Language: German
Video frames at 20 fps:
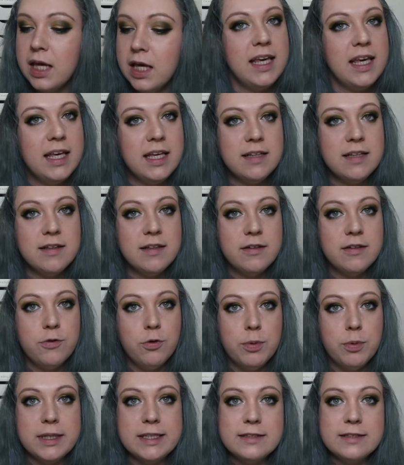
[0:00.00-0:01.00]
Hier ist es
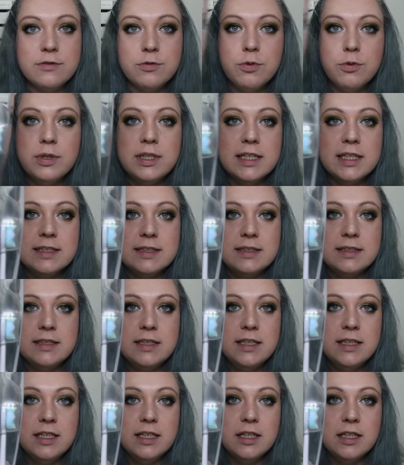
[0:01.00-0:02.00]
übrigens so, dass
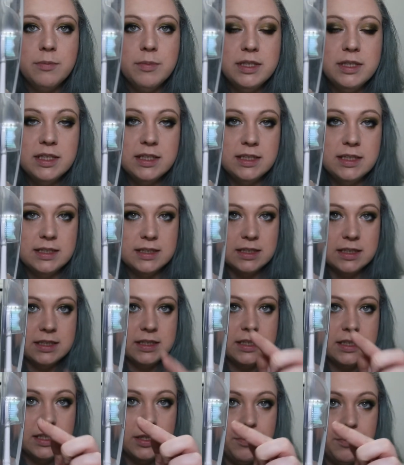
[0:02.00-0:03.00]
die in der Mitte diese
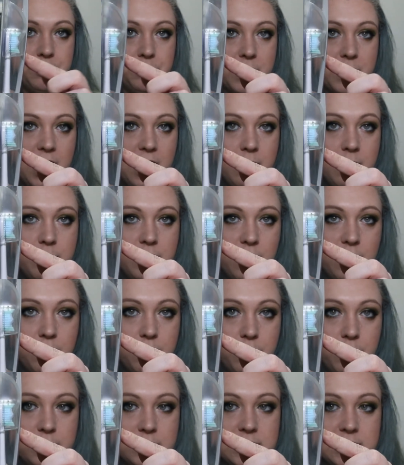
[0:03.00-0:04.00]
ähm,
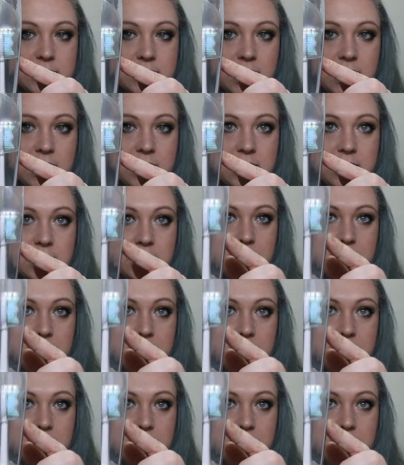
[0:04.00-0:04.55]
hellblauen Borsten hat.